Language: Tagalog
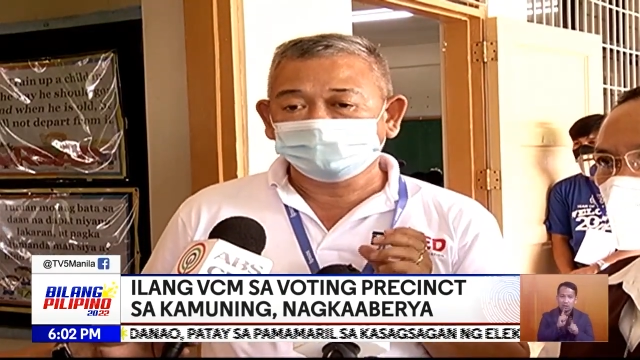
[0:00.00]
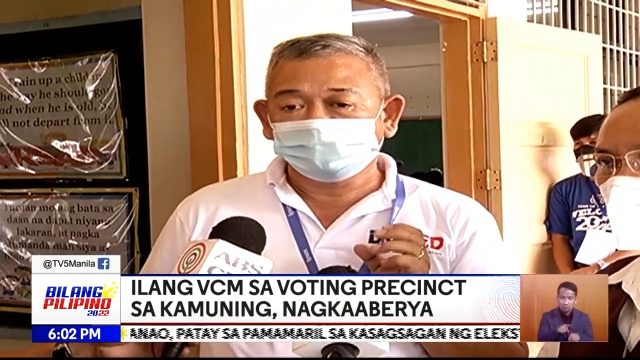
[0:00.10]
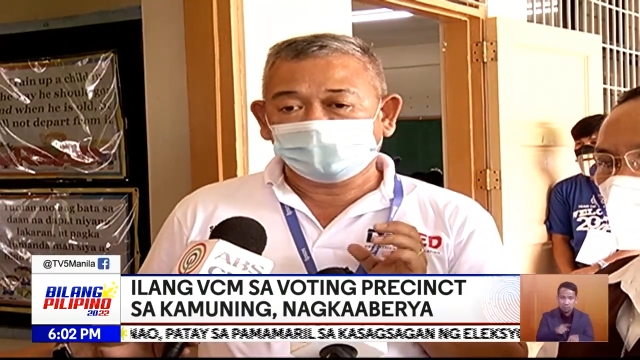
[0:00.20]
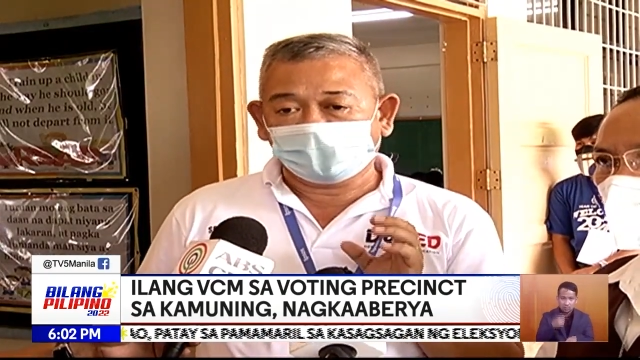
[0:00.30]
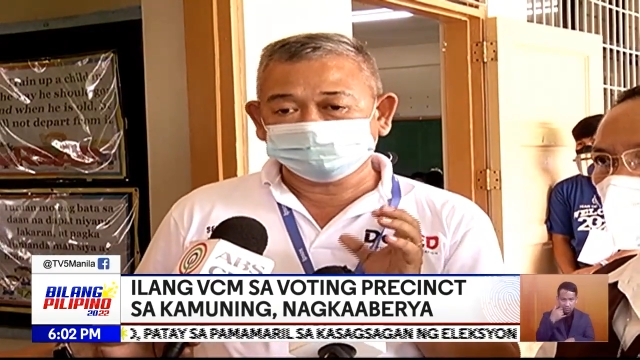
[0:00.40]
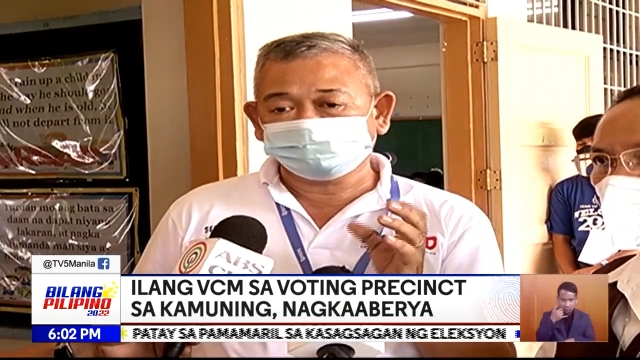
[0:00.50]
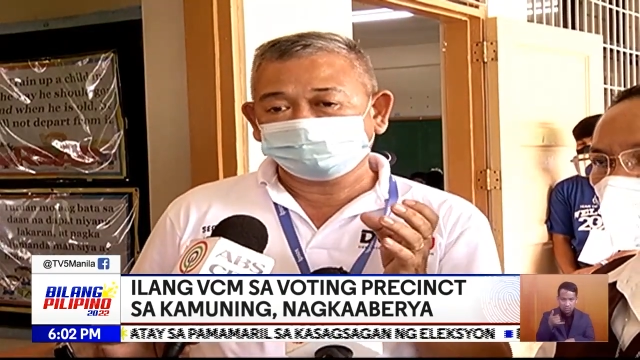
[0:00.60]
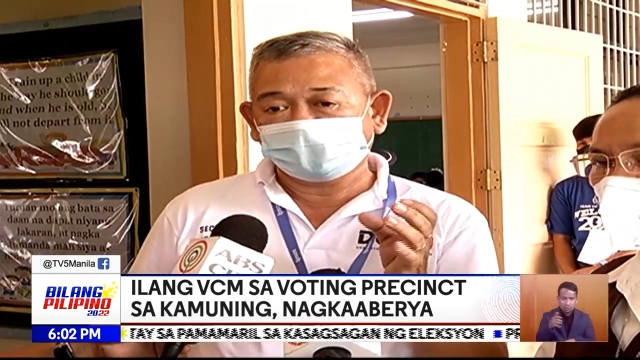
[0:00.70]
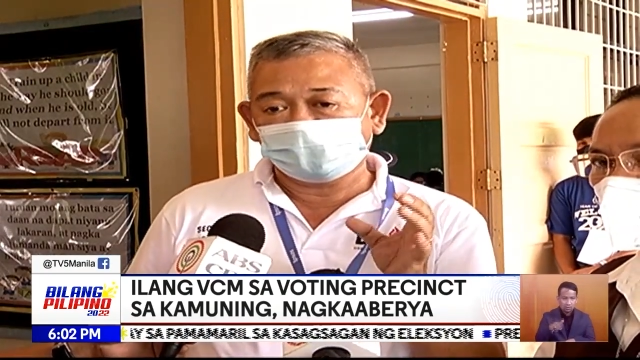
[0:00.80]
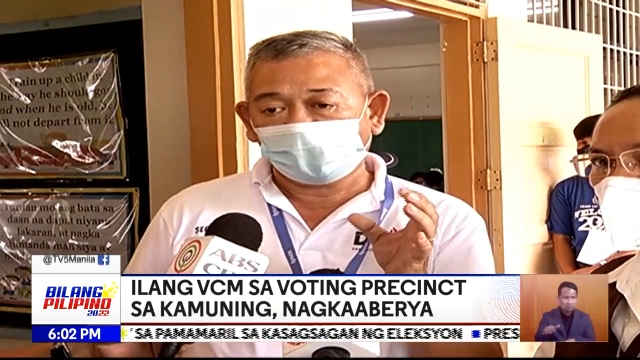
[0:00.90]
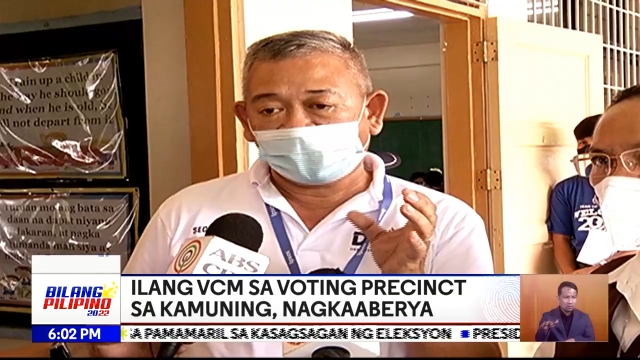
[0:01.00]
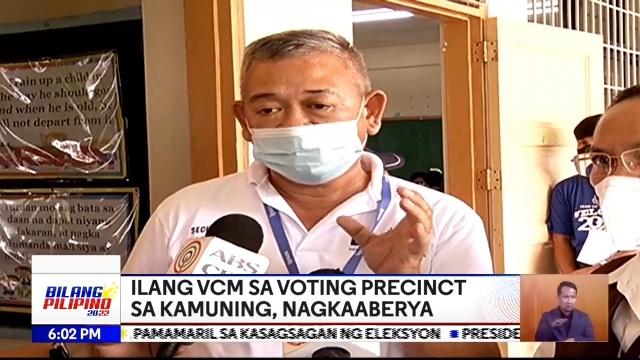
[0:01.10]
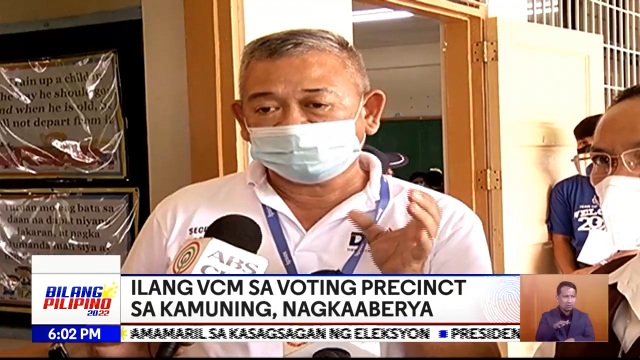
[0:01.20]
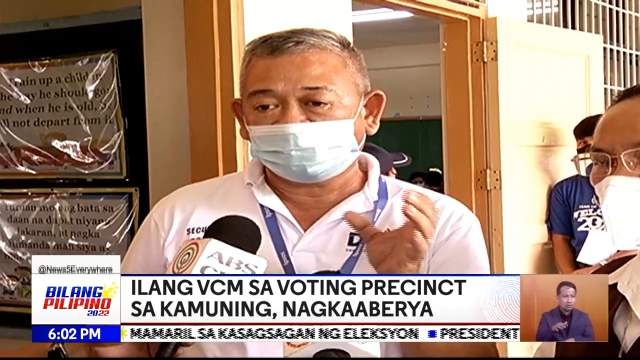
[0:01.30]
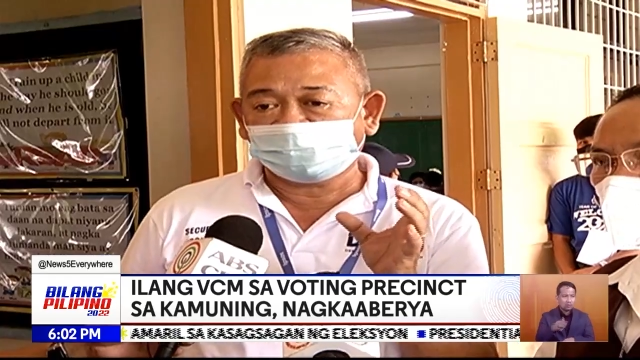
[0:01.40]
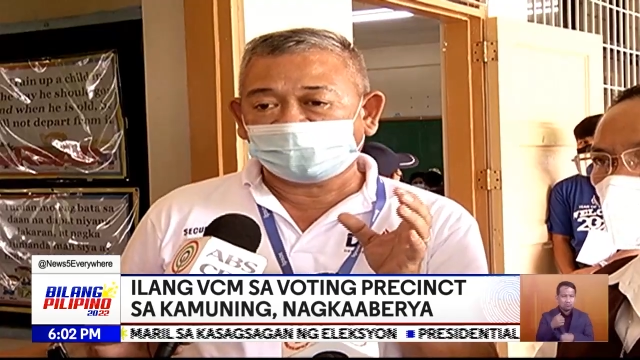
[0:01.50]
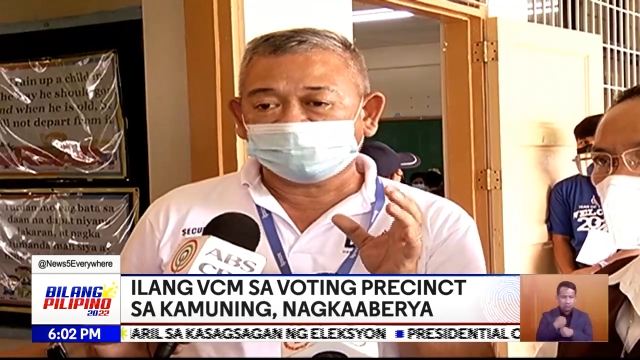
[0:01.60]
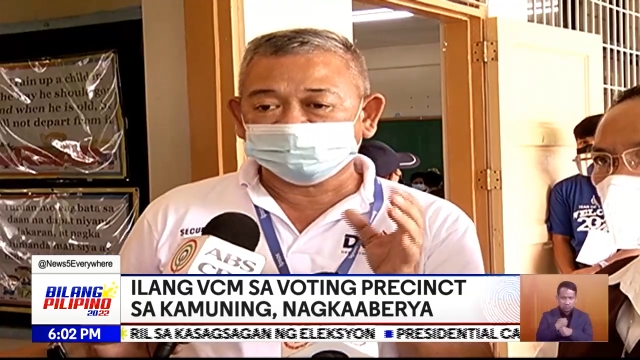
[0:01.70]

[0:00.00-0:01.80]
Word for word: at ginawa na nila lahat ng